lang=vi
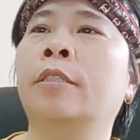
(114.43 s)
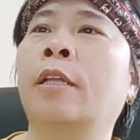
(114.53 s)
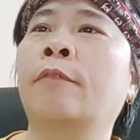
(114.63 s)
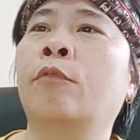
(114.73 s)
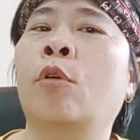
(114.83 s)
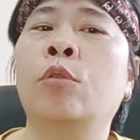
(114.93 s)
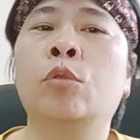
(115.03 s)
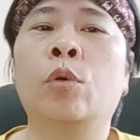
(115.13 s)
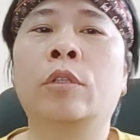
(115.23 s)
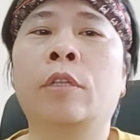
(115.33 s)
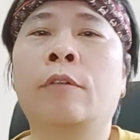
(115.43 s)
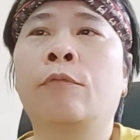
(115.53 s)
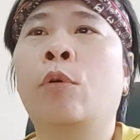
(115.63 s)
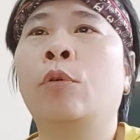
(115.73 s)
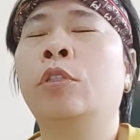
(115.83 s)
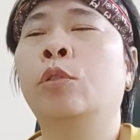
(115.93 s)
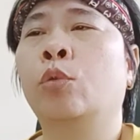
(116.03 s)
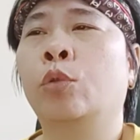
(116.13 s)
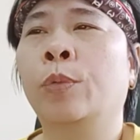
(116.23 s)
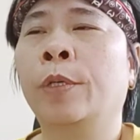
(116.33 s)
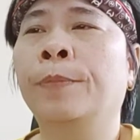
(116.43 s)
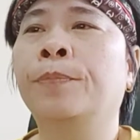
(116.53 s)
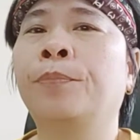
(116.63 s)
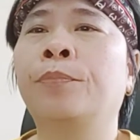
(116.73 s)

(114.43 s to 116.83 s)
thành phố thuộc thành phố trực thuộc trung ương.